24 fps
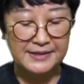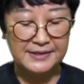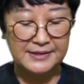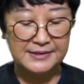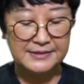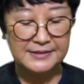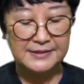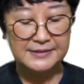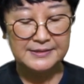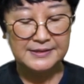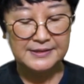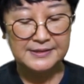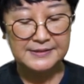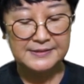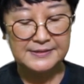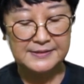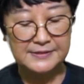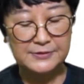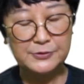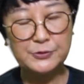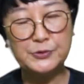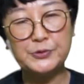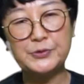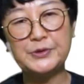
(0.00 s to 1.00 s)
方で
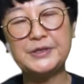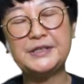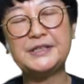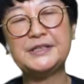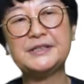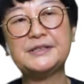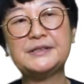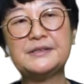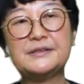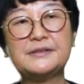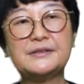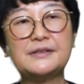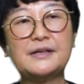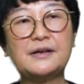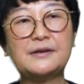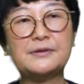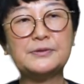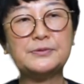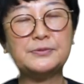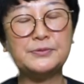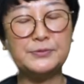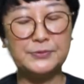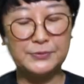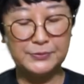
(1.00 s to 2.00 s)
すごい
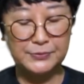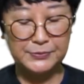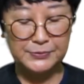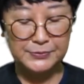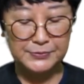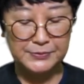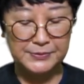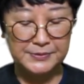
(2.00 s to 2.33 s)
あの